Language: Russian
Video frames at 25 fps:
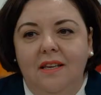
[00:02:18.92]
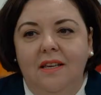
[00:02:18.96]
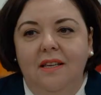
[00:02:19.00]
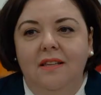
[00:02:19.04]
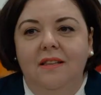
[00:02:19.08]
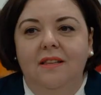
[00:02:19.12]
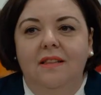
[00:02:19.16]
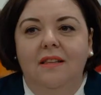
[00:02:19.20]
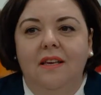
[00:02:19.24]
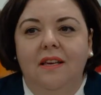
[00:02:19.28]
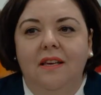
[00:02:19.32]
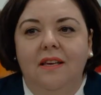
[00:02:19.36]

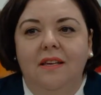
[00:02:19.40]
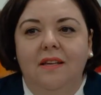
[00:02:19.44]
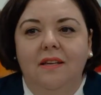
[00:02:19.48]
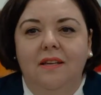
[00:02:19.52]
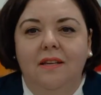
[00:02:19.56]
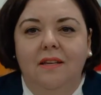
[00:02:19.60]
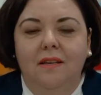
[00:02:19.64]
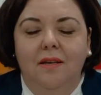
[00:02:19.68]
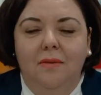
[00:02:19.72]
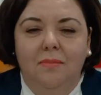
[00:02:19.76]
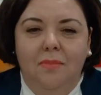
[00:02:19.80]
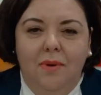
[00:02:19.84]
Это
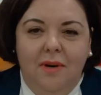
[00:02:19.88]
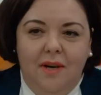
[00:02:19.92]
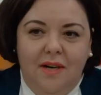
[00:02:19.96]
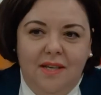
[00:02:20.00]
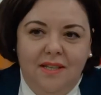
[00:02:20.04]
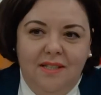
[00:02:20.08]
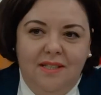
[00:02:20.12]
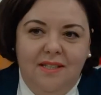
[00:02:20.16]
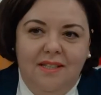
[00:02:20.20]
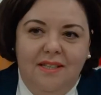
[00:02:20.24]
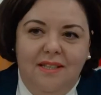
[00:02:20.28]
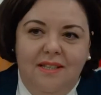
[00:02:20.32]
и
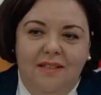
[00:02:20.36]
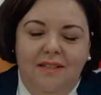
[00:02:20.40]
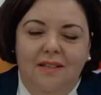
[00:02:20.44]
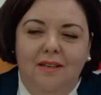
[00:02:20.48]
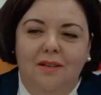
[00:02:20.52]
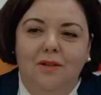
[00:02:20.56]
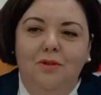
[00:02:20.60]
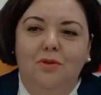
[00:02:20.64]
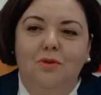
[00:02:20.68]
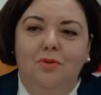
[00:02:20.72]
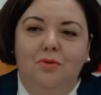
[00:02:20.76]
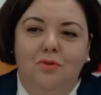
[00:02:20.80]
абхазы,
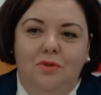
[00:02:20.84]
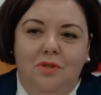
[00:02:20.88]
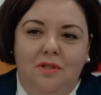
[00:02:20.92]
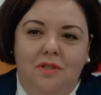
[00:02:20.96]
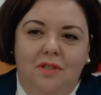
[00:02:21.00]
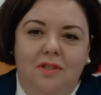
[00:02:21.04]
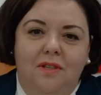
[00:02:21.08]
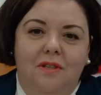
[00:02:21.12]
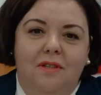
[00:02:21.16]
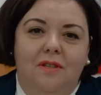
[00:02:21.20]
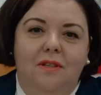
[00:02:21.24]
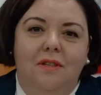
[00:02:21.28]
это и
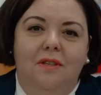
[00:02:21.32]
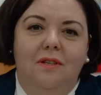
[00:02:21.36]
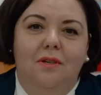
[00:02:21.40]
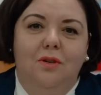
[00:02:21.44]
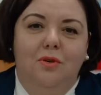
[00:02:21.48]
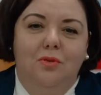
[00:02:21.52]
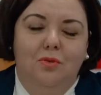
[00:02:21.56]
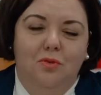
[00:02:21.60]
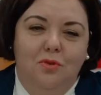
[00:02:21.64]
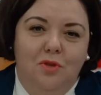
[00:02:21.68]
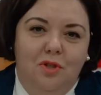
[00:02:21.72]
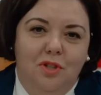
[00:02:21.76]

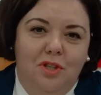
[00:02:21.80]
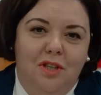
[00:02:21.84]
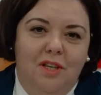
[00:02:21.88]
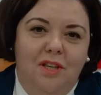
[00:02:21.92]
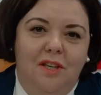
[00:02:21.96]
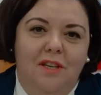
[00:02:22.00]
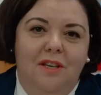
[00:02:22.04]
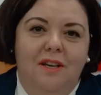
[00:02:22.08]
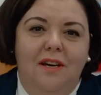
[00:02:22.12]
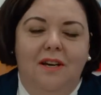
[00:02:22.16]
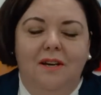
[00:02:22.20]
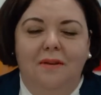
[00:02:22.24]
грузины,
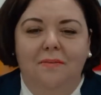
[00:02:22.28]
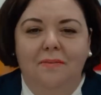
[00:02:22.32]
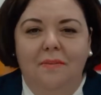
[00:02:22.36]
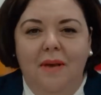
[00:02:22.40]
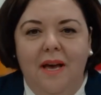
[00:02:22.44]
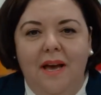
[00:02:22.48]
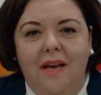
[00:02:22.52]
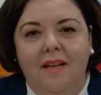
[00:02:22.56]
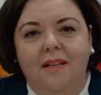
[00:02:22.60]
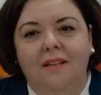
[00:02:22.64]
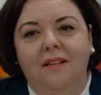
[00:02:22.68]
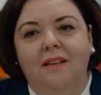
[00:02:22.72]
русские,
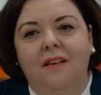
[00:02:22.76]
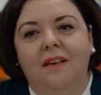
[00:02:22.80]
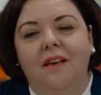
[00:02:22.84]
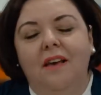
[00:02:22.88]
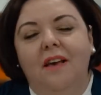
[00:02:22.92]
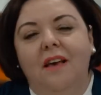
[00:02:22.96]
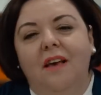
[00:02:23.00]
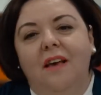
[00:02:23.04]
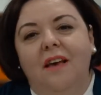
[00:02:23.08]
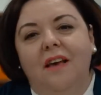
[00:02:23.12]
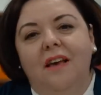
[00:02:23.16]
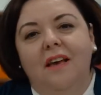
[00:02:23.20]
армяне,
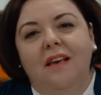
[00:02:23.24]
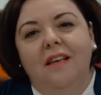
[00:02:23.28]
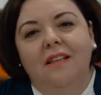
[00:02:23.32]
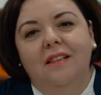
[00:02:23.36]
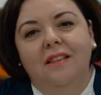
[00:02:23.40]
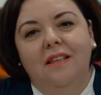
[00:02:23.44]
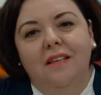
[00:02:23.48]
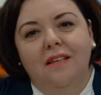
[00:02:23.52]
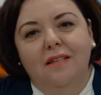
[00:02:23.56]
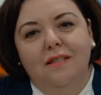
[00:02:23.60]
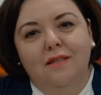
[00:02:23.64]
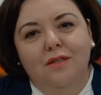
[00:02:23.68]

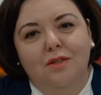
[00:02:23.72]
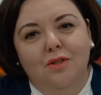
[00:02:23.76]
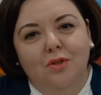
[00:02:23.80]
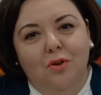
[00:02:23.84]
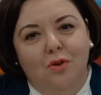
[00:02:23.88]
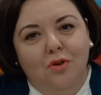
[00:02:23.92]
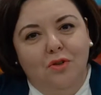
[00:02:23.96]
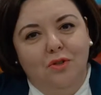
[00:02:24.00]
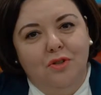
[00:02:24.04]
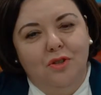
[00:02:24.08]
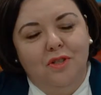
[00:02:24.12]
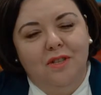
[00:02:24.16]
это
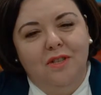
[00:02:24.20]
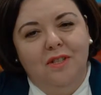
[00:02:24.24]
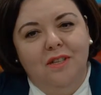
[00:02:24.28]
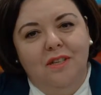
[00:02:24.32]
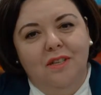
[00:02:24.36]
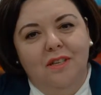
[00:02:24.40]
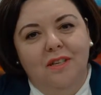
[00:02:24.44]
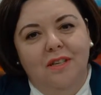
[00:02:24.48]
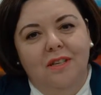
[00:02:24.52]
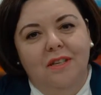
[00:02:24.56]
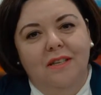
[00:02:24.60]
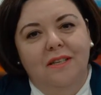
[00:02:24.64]

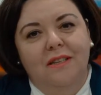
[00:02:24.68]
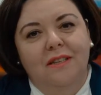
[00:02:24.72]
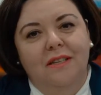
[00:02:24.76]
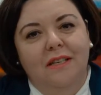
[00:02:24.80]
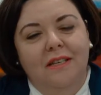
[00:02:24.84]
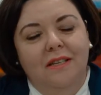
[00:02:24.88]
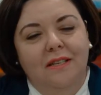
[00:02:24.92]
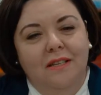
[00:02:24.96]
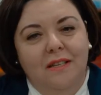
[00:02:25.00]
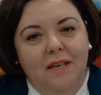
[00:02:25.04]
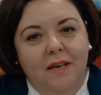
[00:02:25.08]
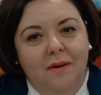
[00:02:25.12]
эстонцы,
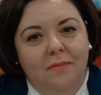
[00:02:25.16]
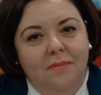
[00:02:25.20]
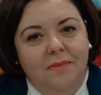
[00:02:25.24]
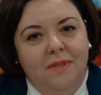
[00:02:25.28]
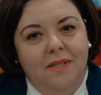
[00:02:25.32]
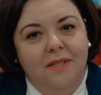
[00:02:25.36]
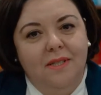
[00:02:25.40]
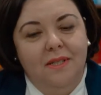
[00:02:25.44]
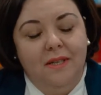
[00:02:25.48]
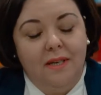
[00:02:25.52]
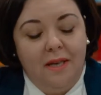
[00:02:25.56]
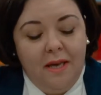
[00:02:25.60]
это
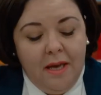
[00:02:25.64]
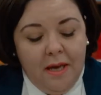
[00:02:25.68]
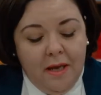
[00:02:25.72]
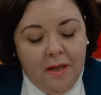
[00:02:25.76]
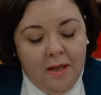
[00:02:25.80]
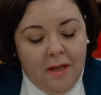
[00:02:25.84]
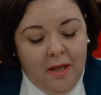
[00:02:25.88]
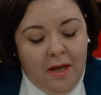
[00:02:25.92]
немцы.